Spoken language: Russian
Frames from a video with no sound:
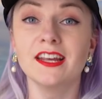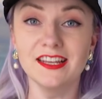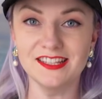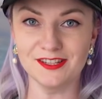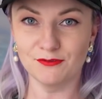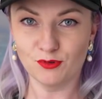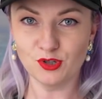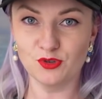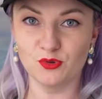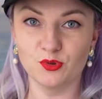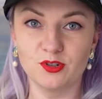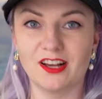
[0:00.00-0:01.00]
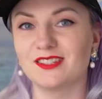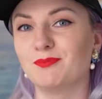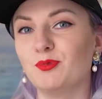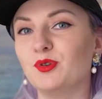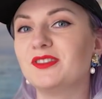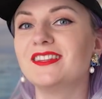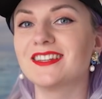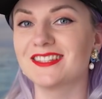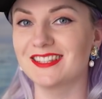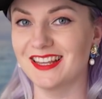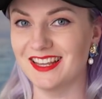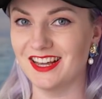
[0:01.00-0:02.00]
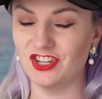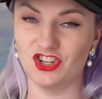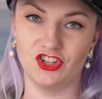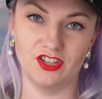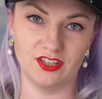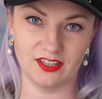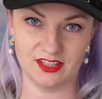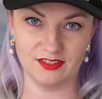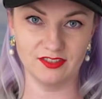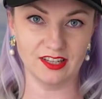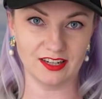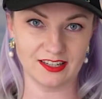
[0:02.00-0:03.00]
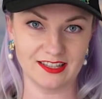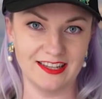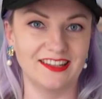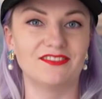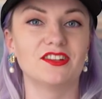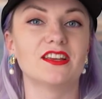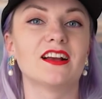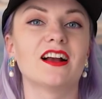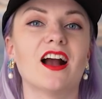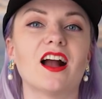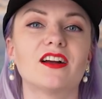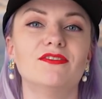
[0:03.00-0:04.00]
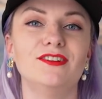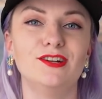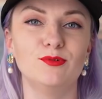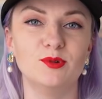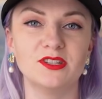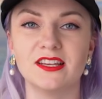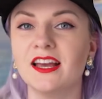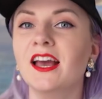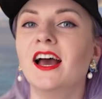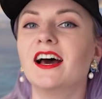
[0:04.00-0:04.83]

И сегодня у нас будет настоящее детективное расследование, как вы любите,